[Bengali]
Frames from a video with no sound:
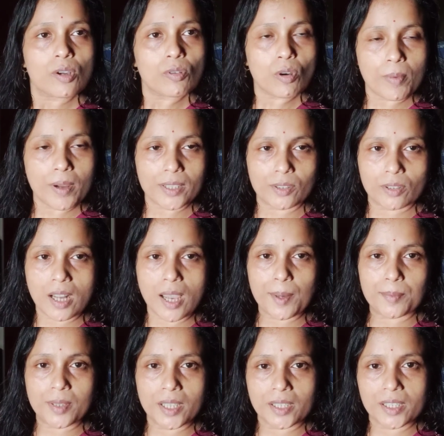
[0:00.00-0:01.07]
তোমার তো নাম
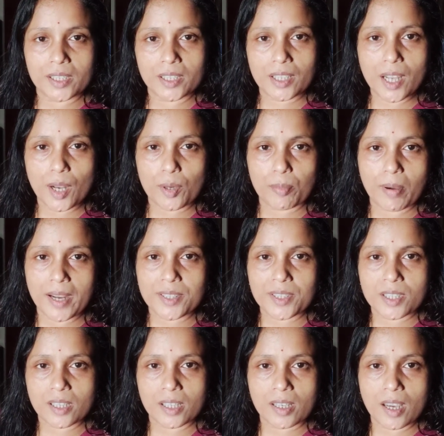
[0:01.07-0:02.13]
নেই দিন দিন আরও
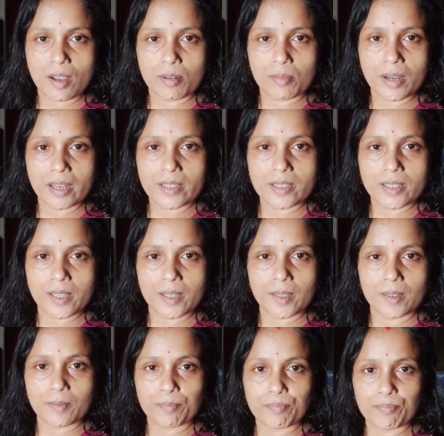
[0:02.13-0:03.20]
বাড়ছেই আরও বাড়ছেই